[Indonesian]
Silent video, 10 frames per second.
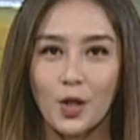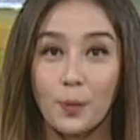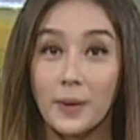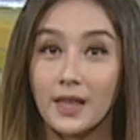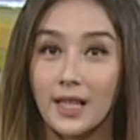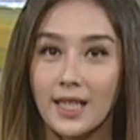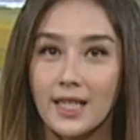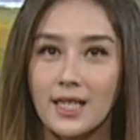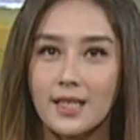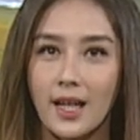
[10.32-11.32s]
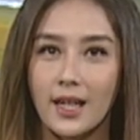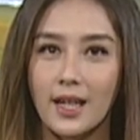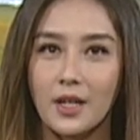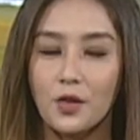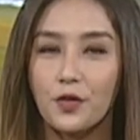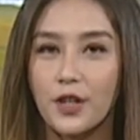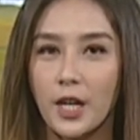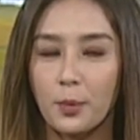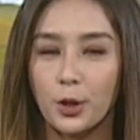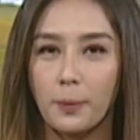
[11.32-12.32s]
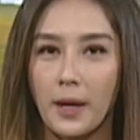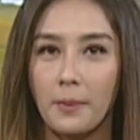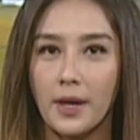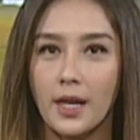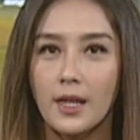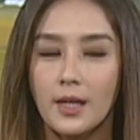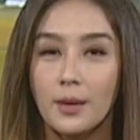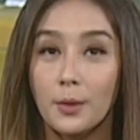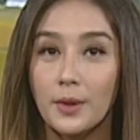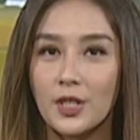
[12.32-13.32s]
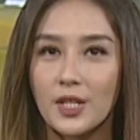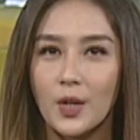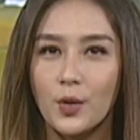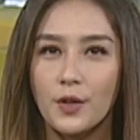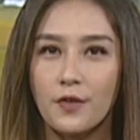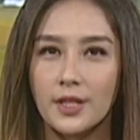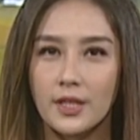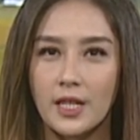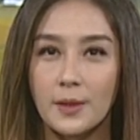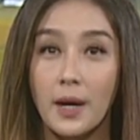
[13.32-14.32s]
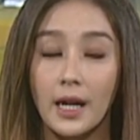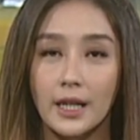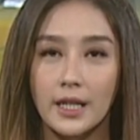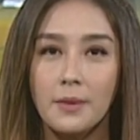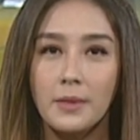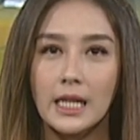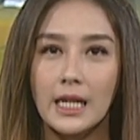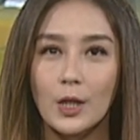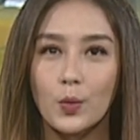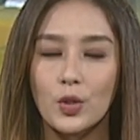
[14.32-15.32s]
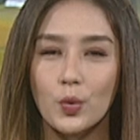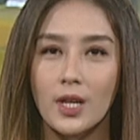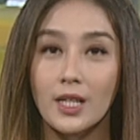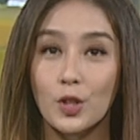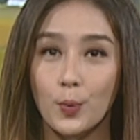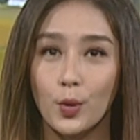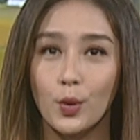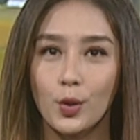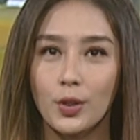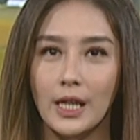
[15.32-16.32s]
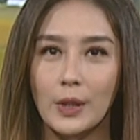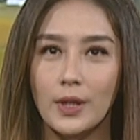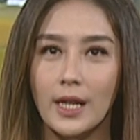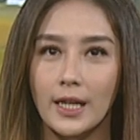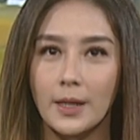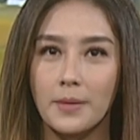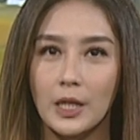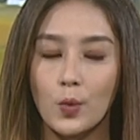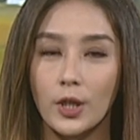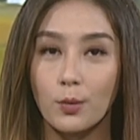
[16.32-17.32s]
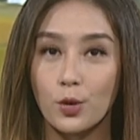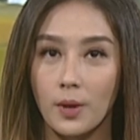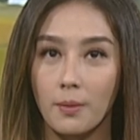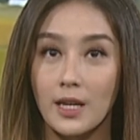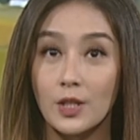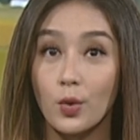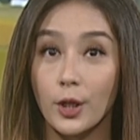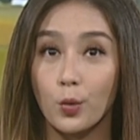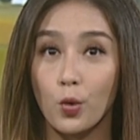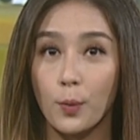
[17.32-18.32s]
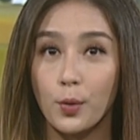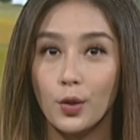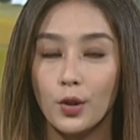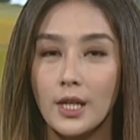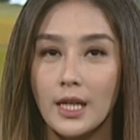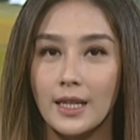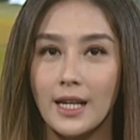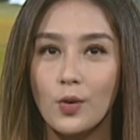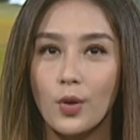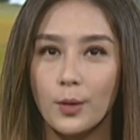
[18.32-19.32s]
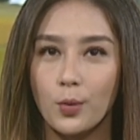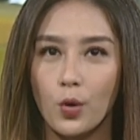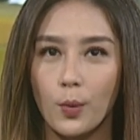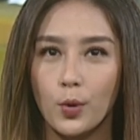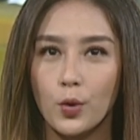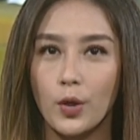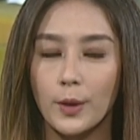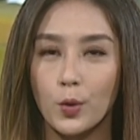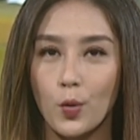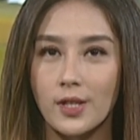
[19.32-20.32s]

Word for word: topik terkini saya Novia Putipama. Pemirsa Universitas Bakri menggelar wisuda ke-10 tahun akademik 2019-2020 dan 2020-2021